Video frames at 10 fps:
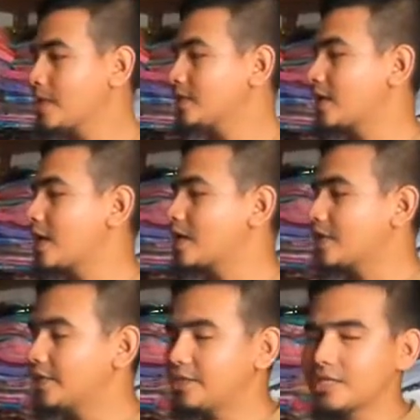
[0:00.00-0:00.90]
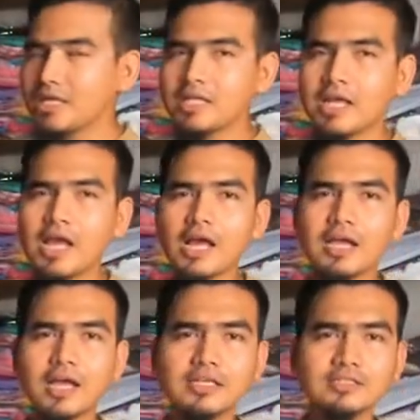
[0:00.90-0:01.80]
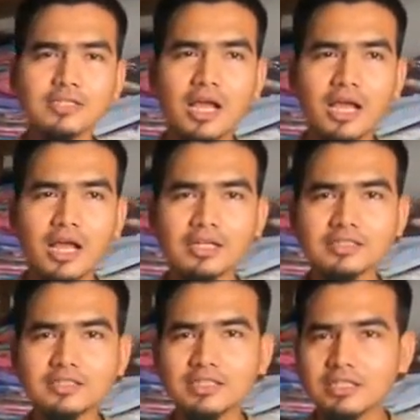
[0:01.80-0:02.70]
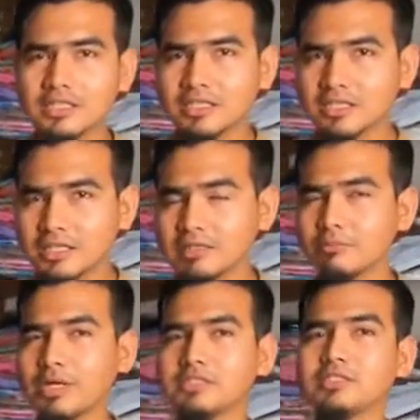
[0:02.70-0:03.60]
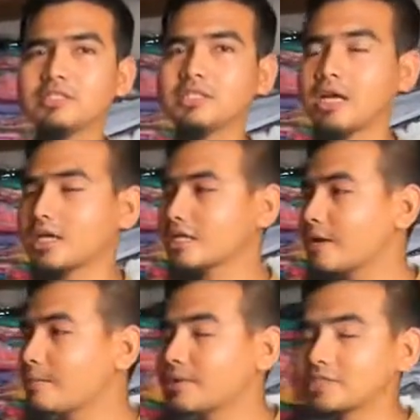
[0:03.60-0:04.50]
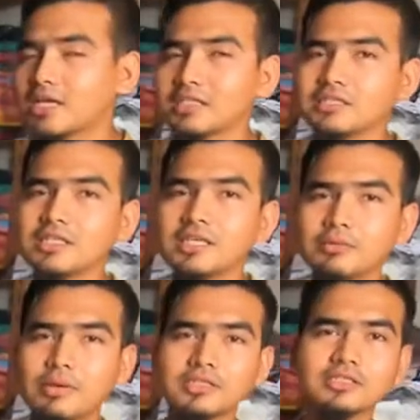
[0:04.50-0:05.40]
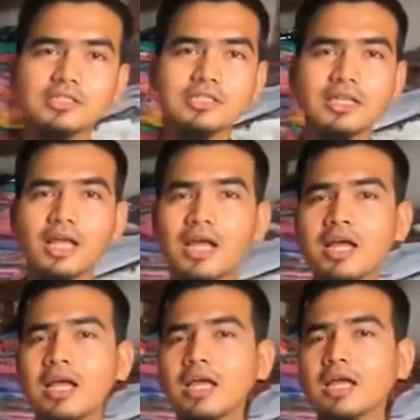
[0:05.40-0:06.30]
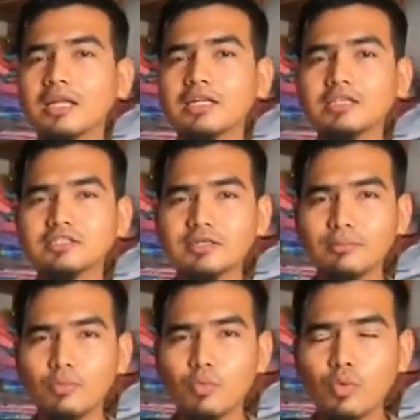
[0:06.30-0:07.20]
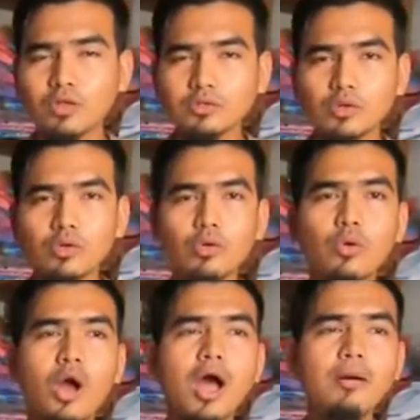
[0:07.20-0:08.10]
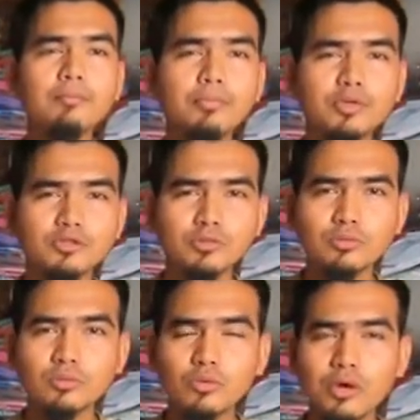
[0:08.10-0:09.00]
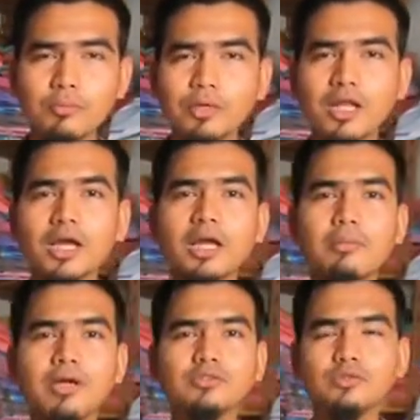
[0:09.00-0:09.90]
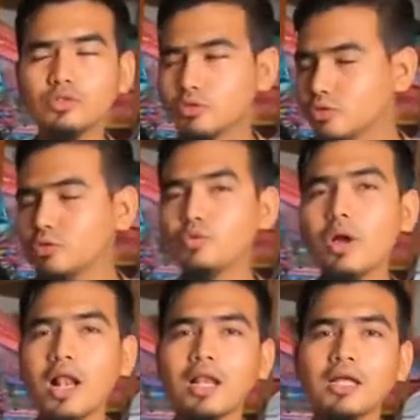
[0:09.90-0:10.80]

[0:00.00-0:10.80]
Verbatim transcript: nah ini akan sangat sedikit sedikit marginnya. Kenapa sangat sedikit marginnya? Karena semua toko, hampir semua pedagang baju itu jual.